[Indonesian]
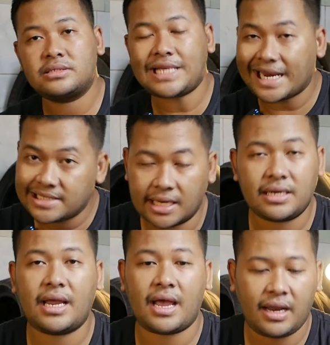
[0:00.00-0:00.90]

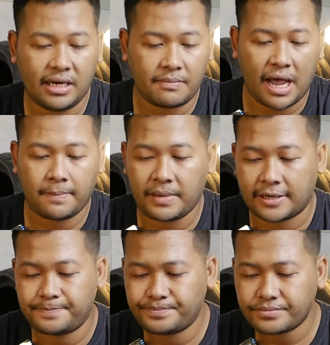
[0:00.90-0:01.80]
chargernya 5
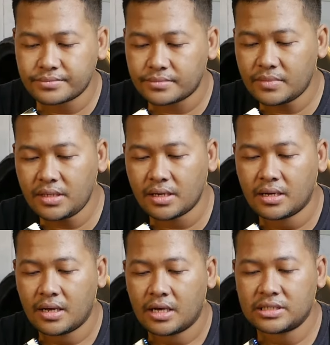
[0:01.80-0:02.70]
ampere
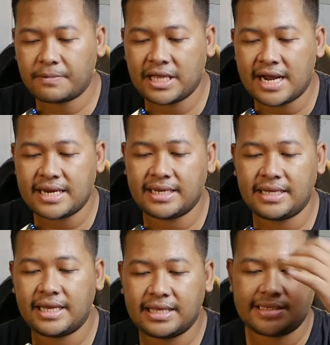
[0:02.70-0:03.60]
seperti halnya
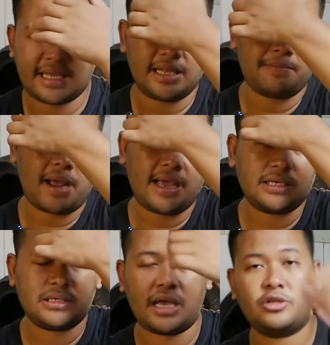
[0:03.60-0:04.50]
di YTZ
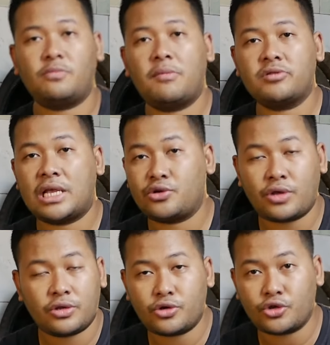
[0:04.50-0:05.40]
5S saya cuma punya
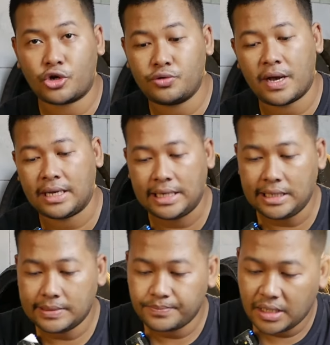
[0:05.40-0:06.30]
contoh dua ini